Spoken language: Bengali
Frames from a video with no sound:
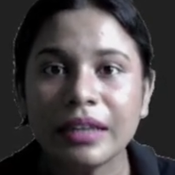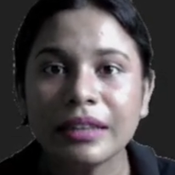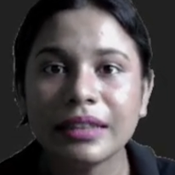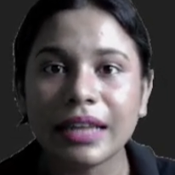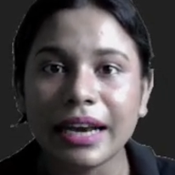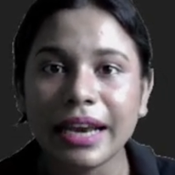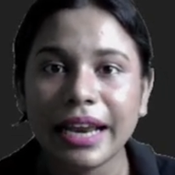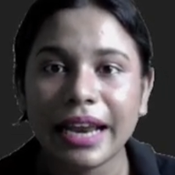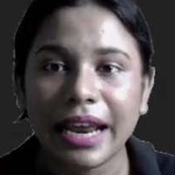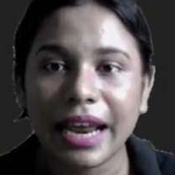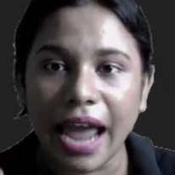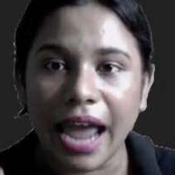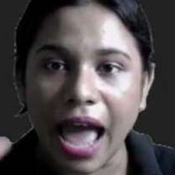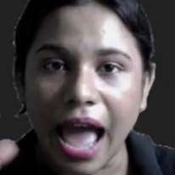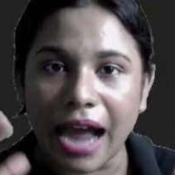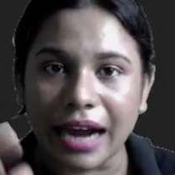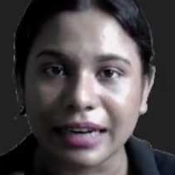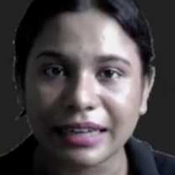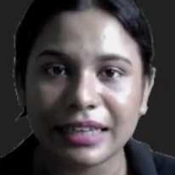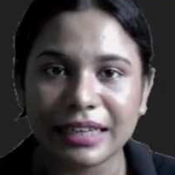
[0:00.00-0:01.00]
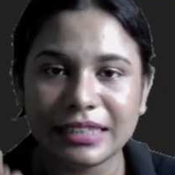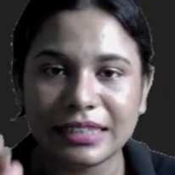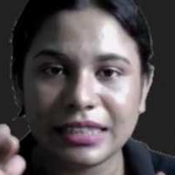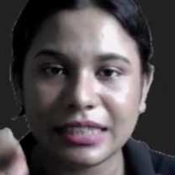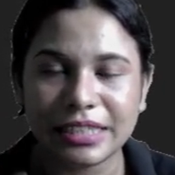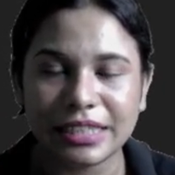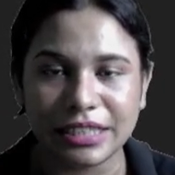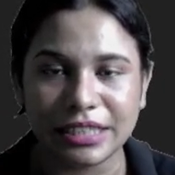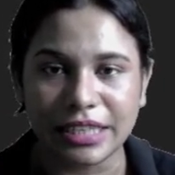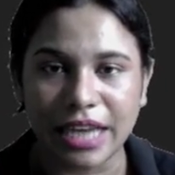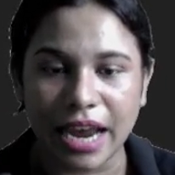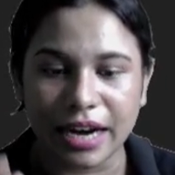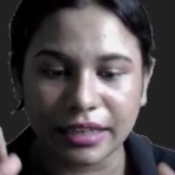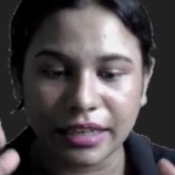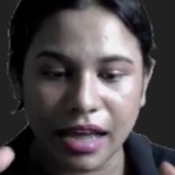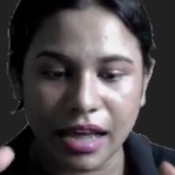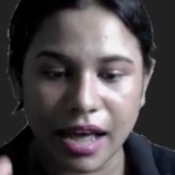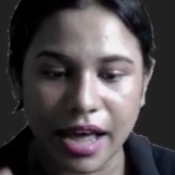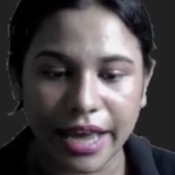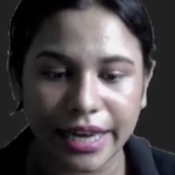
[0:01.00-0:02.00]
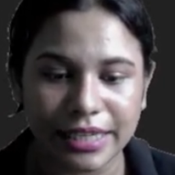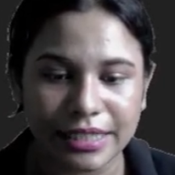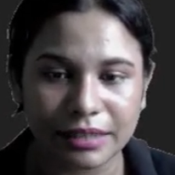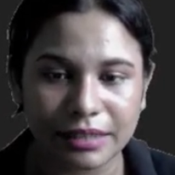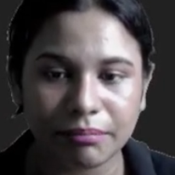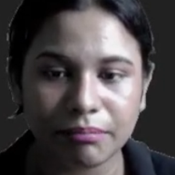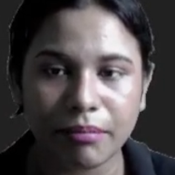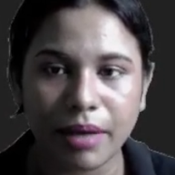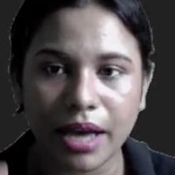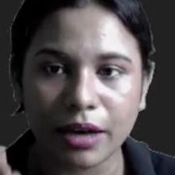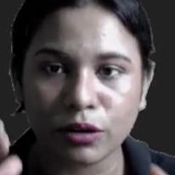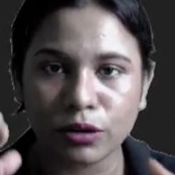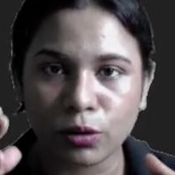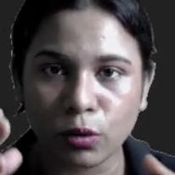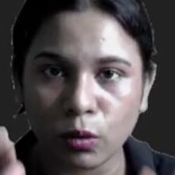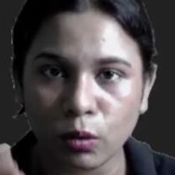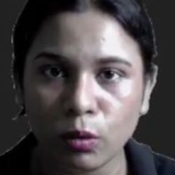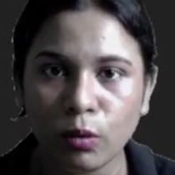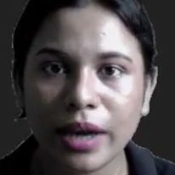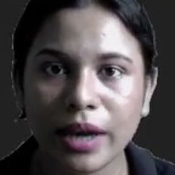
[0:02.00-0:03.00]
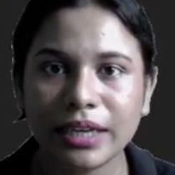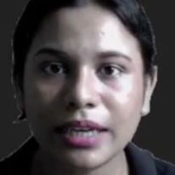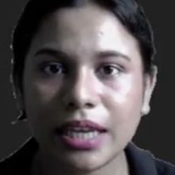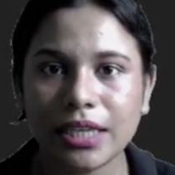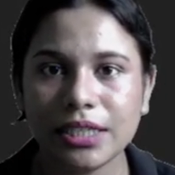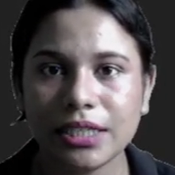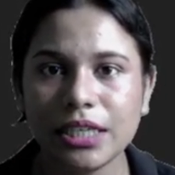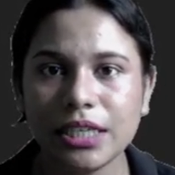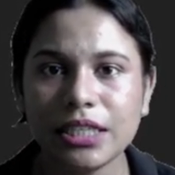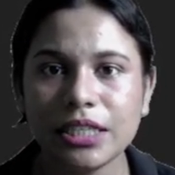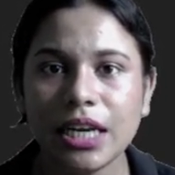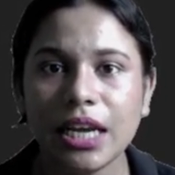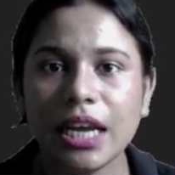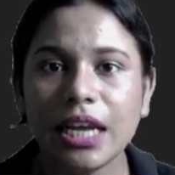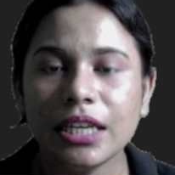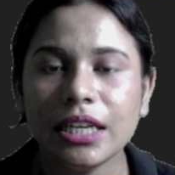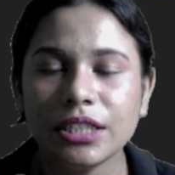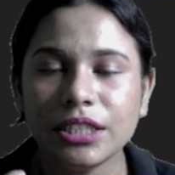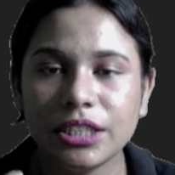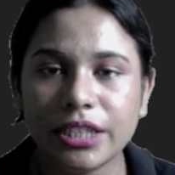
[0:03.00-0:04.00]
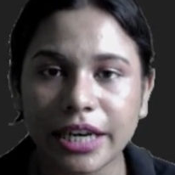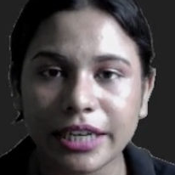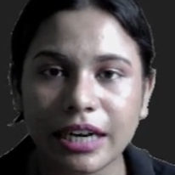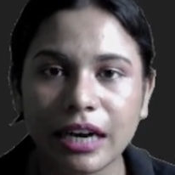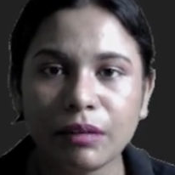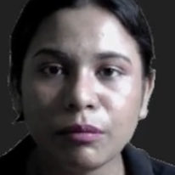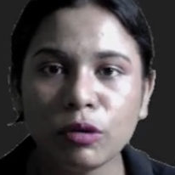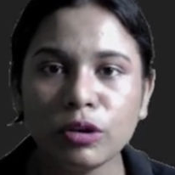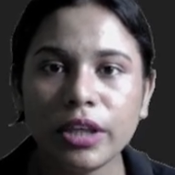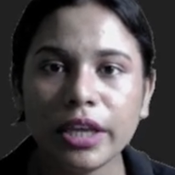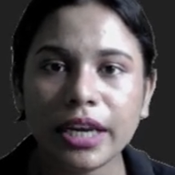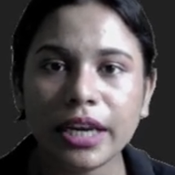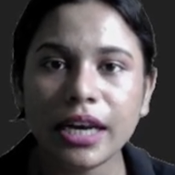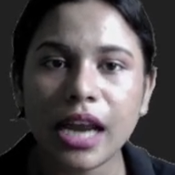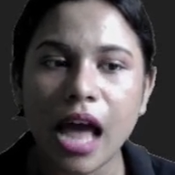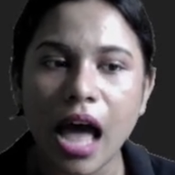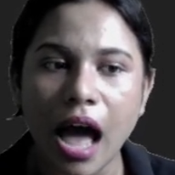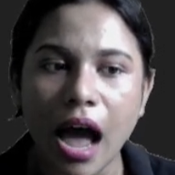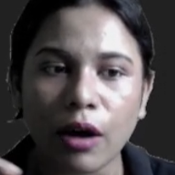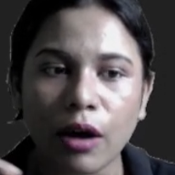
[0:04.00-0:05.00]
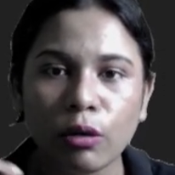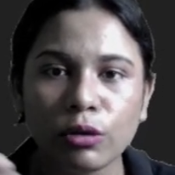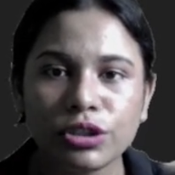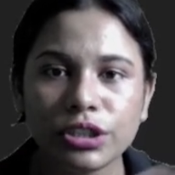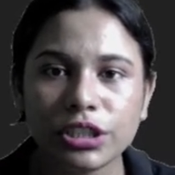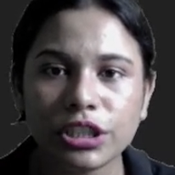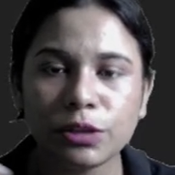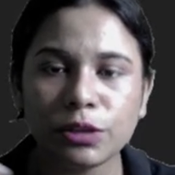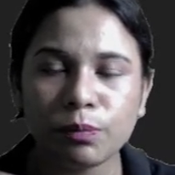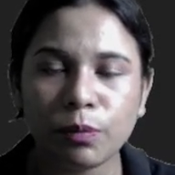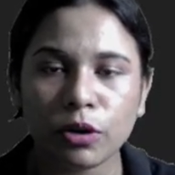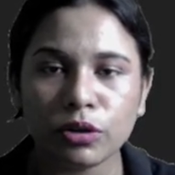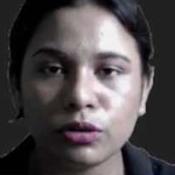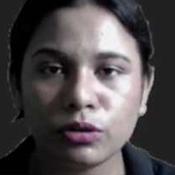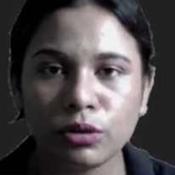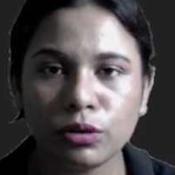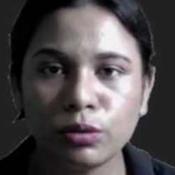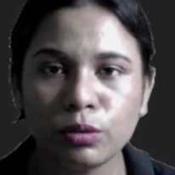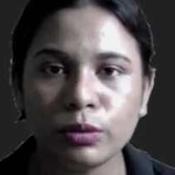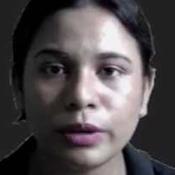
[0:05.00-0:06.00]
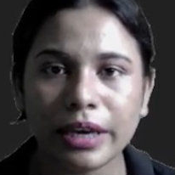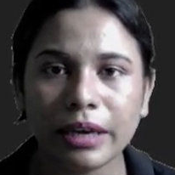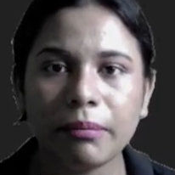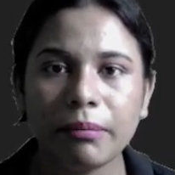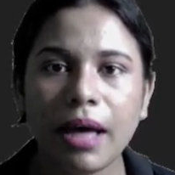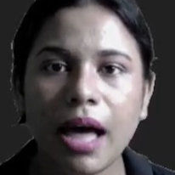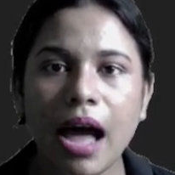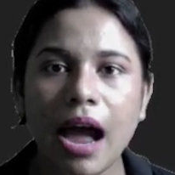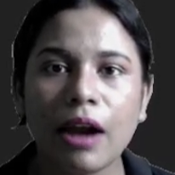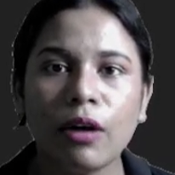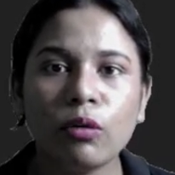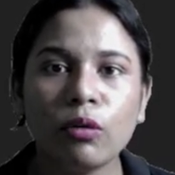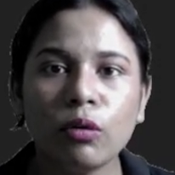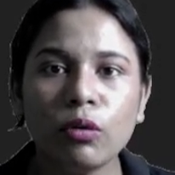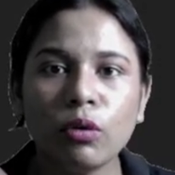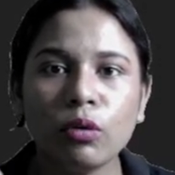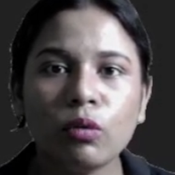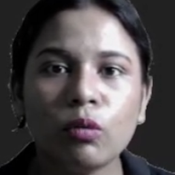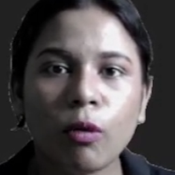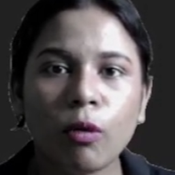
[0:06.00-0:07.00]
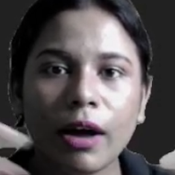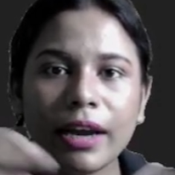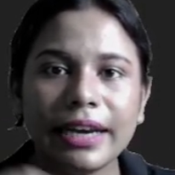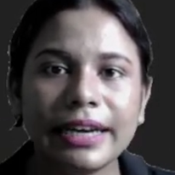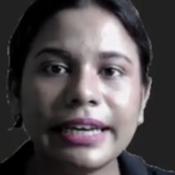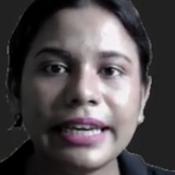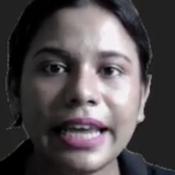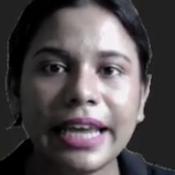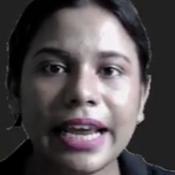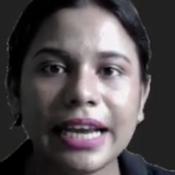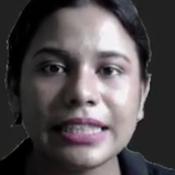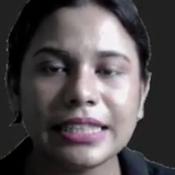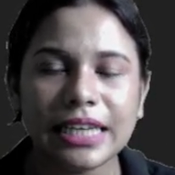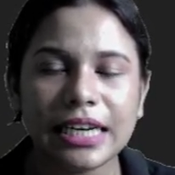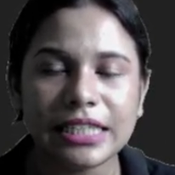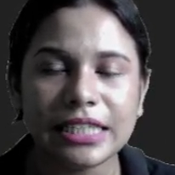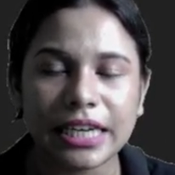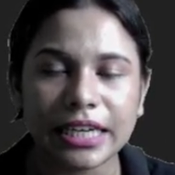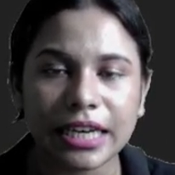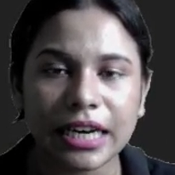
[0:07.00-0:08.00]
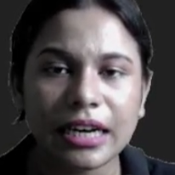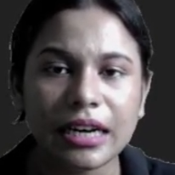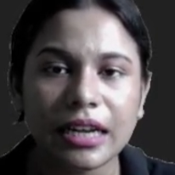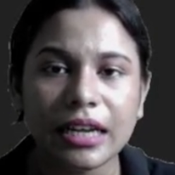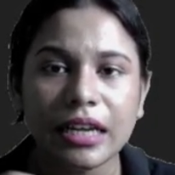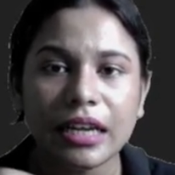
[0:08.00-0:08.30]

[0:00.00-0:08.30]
তাহলে একটা জিনিস একটা আইটেম বা কোনো একটা জিনিস যেটার মধ্যে কিনা আরো জিনিসপত্র ঢুকে বা আরো কোনো কোয়ালিটি এসে সেটার